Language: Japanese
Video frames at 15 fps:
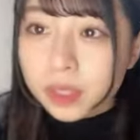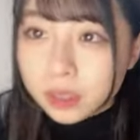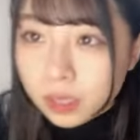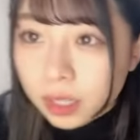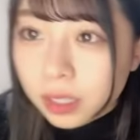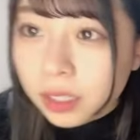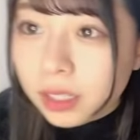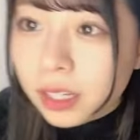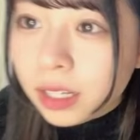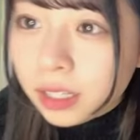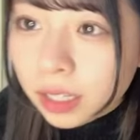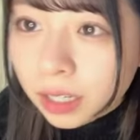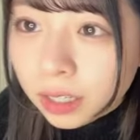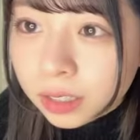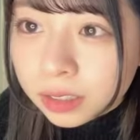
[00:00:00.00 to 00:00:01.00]
さっきなんで
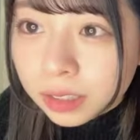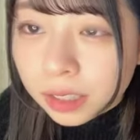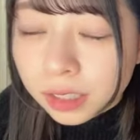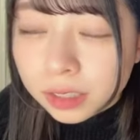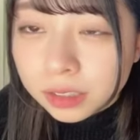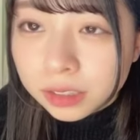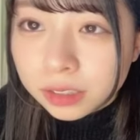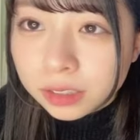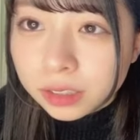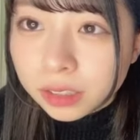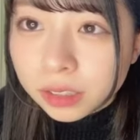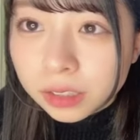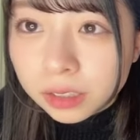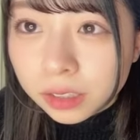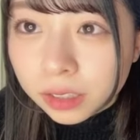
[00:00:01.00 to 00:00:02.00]
花ちゃん配信し
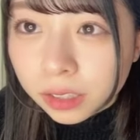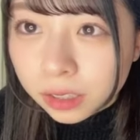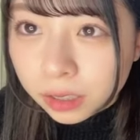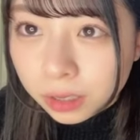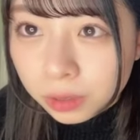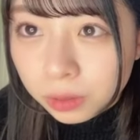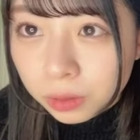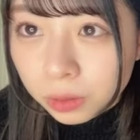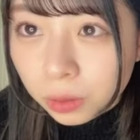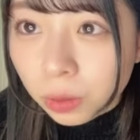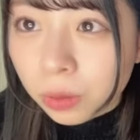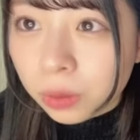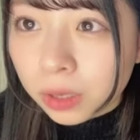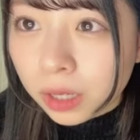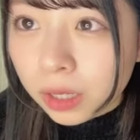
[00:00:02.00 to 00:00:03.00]
なかったかっていう
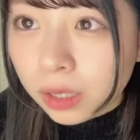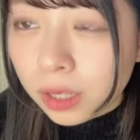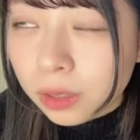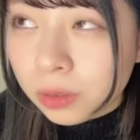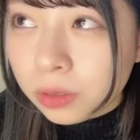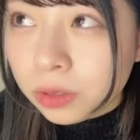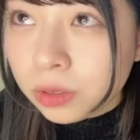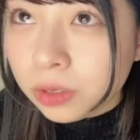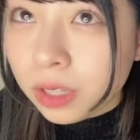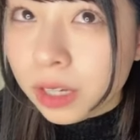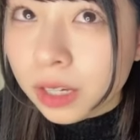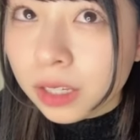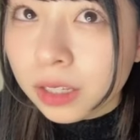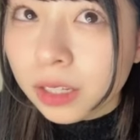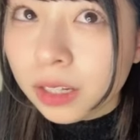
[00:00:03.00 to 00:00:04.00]
と携帯の充電
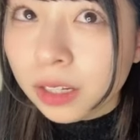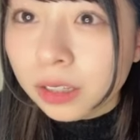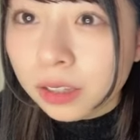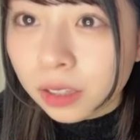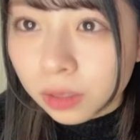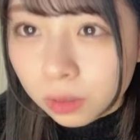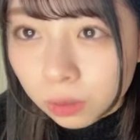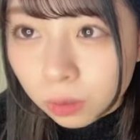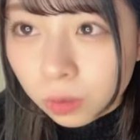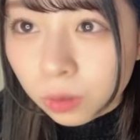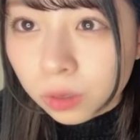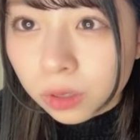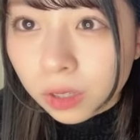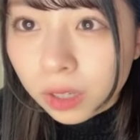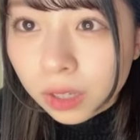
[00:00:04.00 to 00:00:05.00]
がなかったの
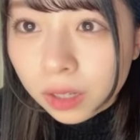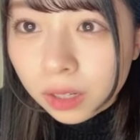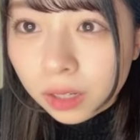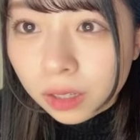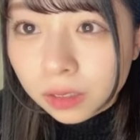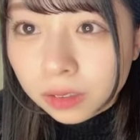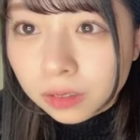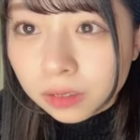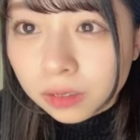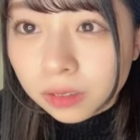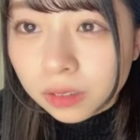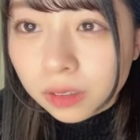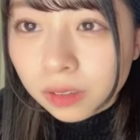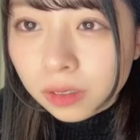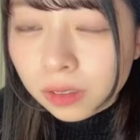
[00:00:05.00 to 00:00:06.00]
とあと
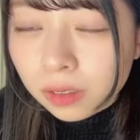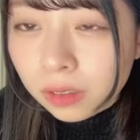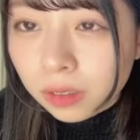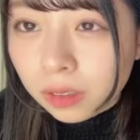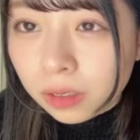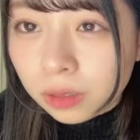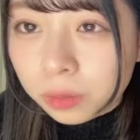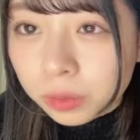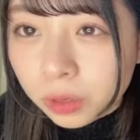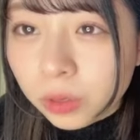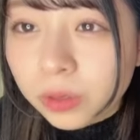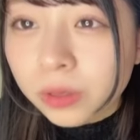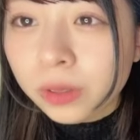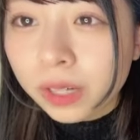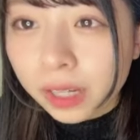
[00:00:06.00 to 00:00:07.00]
えっと
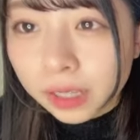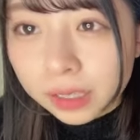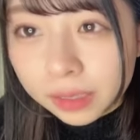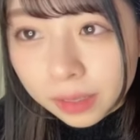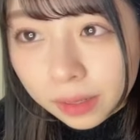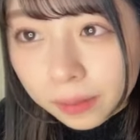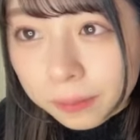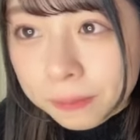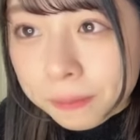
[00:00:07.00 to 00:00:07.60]
ブログを書いてた